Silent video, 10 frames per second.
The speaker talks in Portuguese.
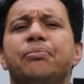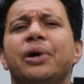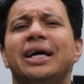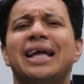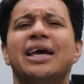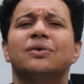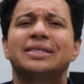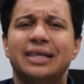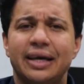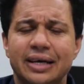porque daí eu
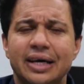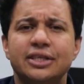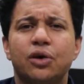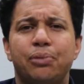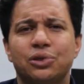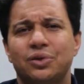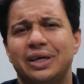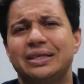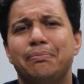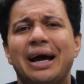sei se eu posso
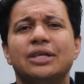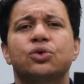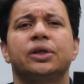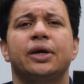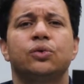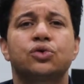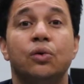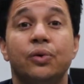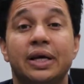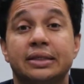trazer mais conteúdos
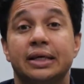como esse.